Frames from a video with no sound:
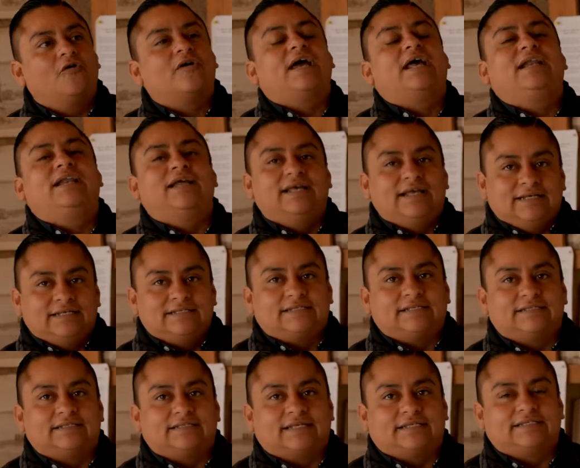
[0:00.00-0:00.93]
local,
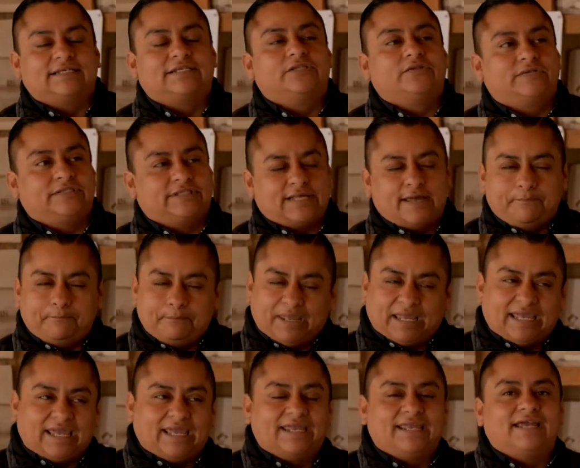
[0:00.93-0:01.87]
se está haciendo esta
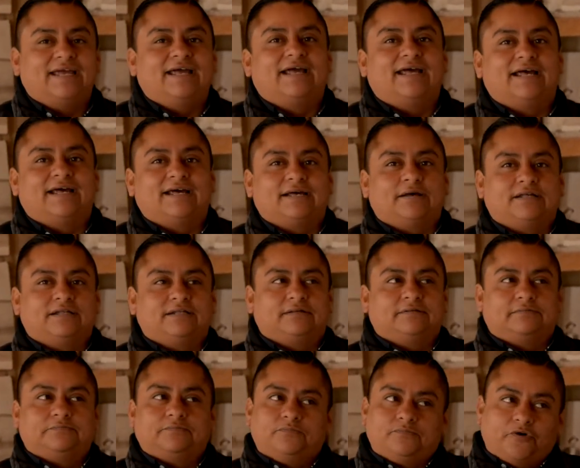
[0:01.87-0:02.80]
pequeña
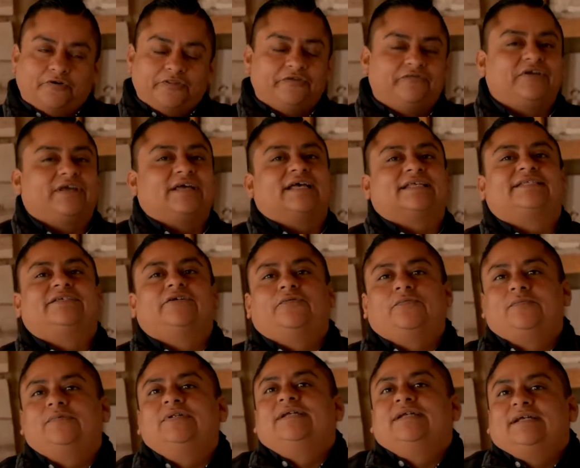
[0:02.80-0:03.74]

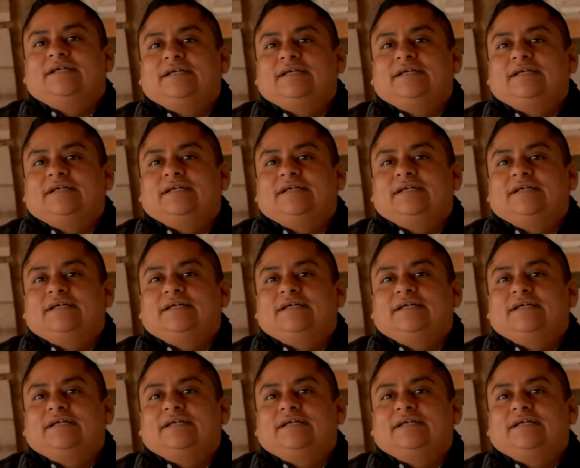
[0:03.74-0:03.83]
modificación